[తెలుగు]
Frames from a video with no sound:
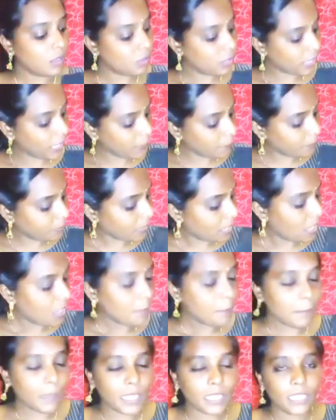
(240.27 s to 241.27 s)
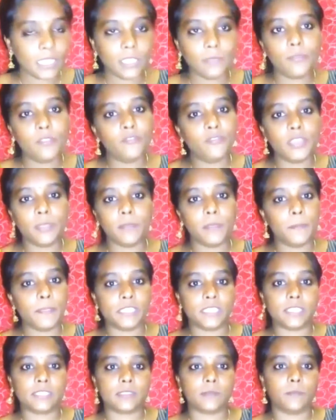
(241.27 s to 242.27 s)
ఓకే మనకి ఫిఫ్టీ
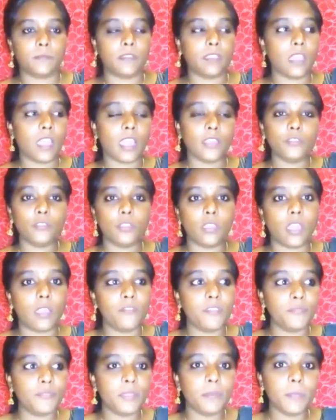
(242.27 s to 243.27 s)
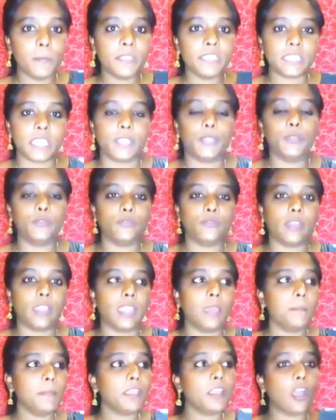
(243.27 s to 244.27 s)
బీపీ చేసాం అందు ఆ ఫిఫ్టీ బీపీ చేయడం
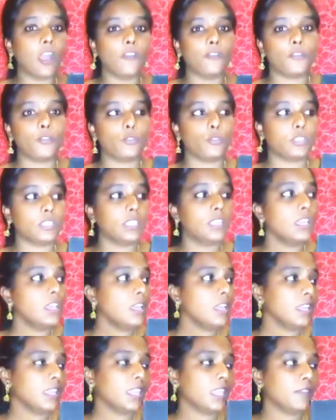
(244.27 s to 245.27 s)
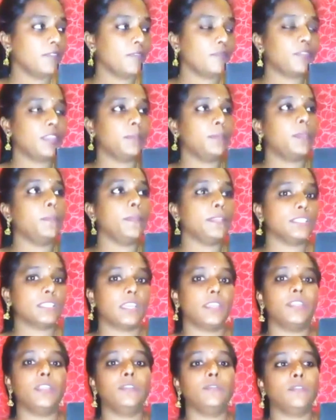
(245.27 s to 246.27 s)
వల్ల మీకు ఆఫర్ ఉంటుంది ఈ ఫిఫ్టీ బీపీ
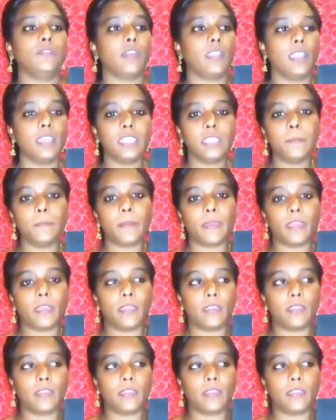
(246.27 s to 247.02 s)
చేయడం వల్ల ఈ